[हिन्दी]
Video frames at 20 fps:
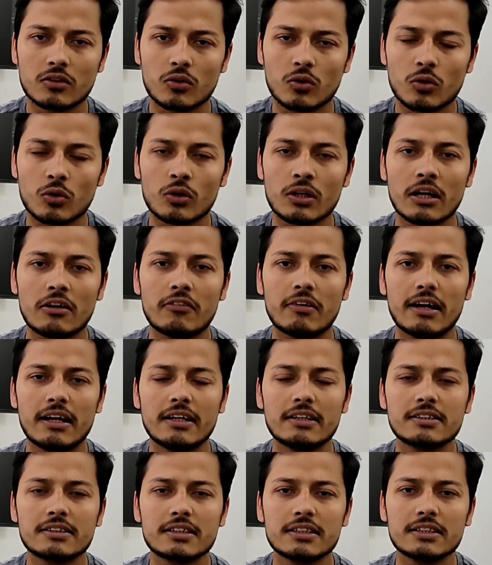कोरोना
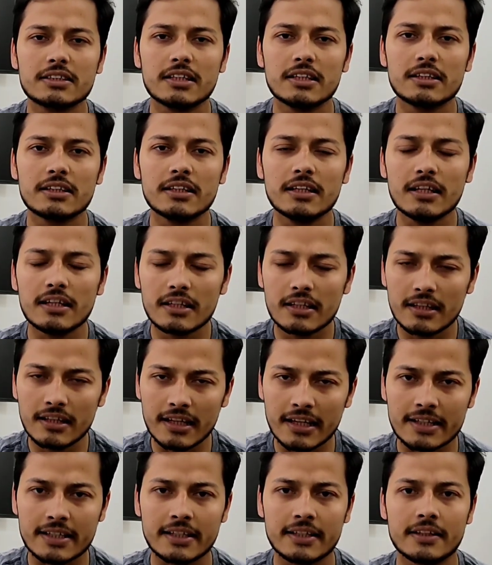वायरस के चलते
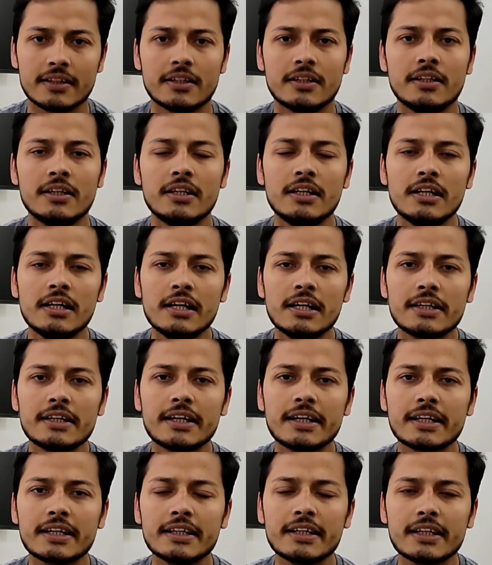लेकिन
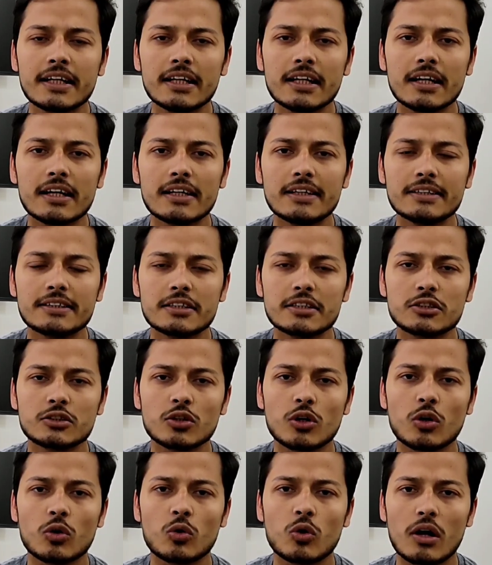टेक्निकल अगर इस
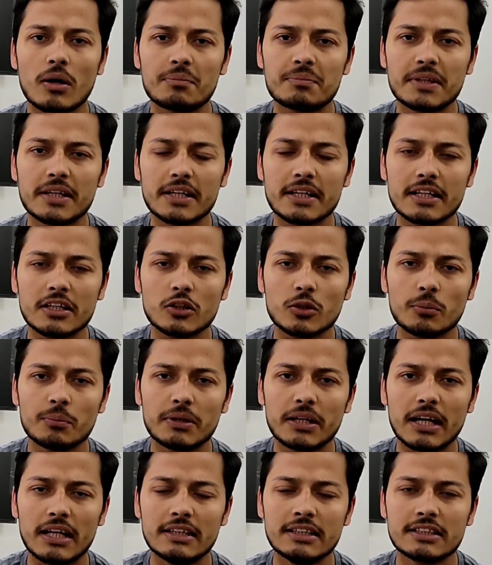स्टॉक को आप देखें तो
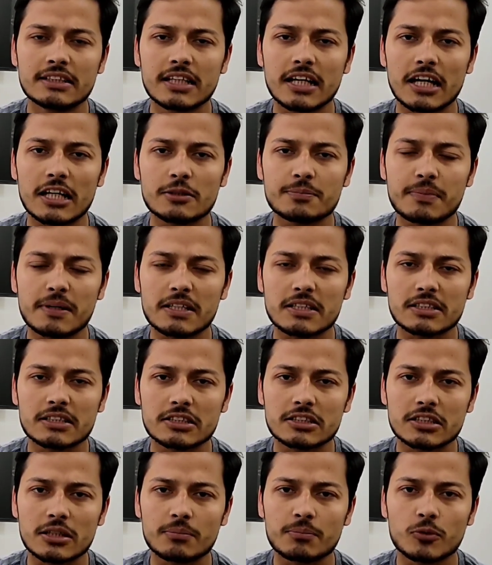42 के आसपास के
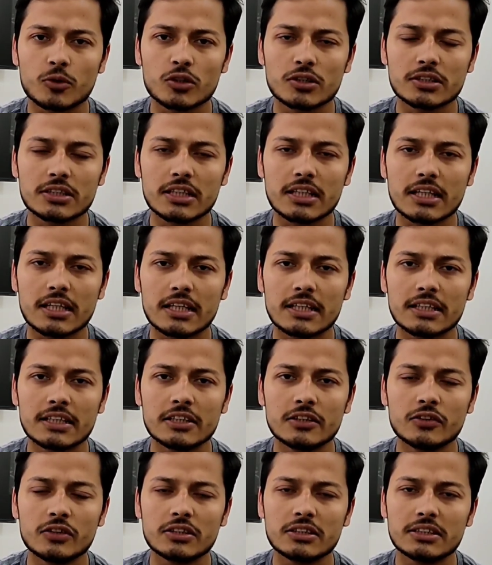सपोर्ट से
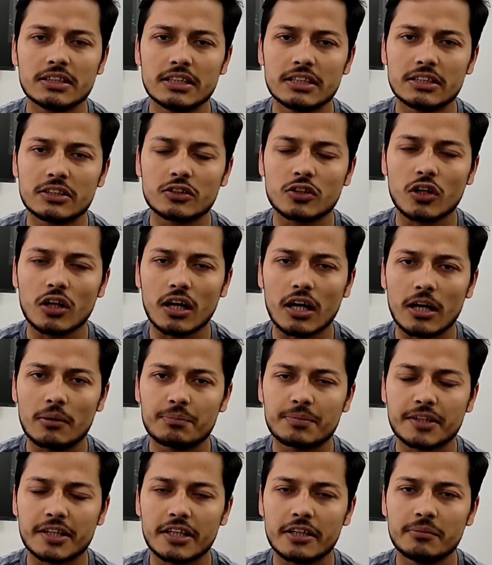कंटिन्यूस ये स्टॉक
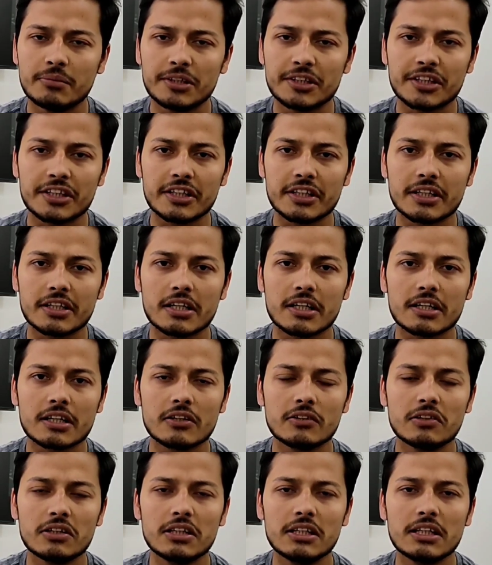अब ट्रेंड में ट्रेड
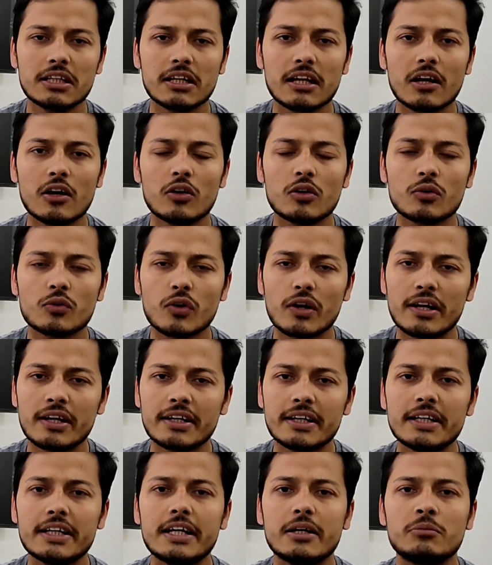करते हुए दिख रहा है
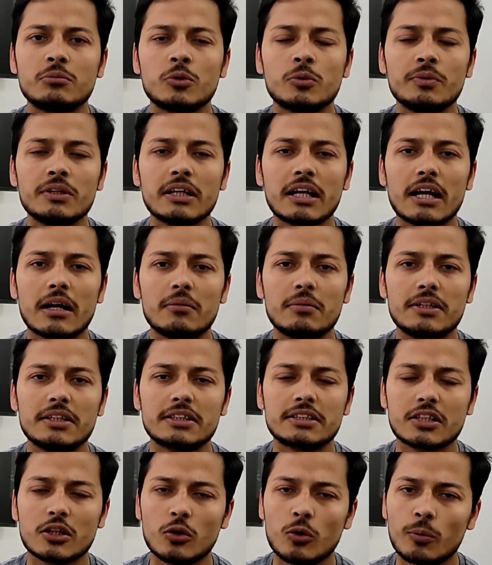20 डे मूविंग
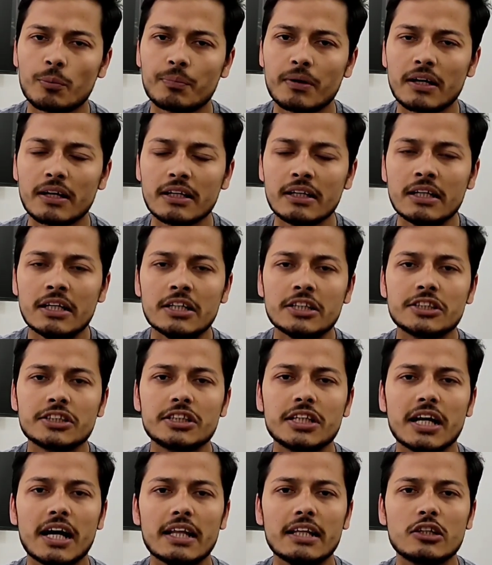एवरेज के ऊपर
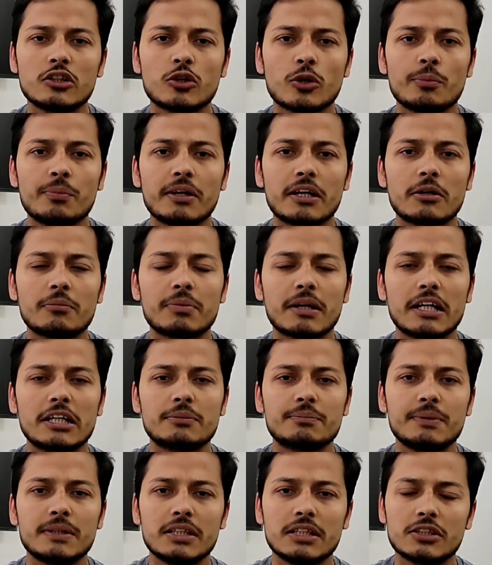छियालीस रुपए के
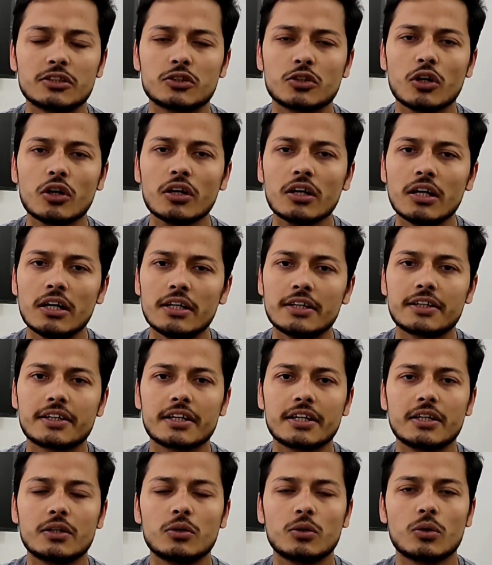प्राइस पे ये स्टॉक
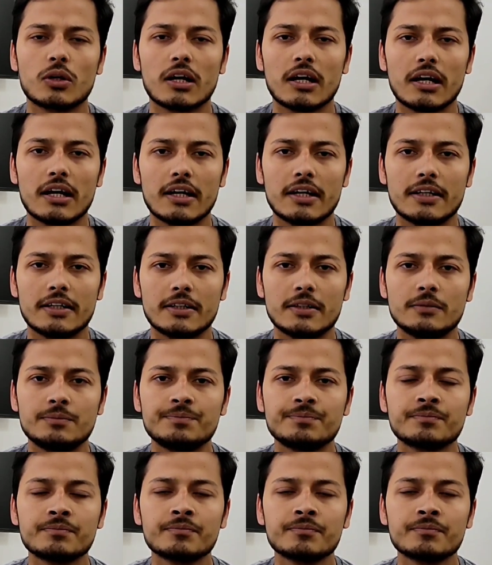ट्रेड हो रहा है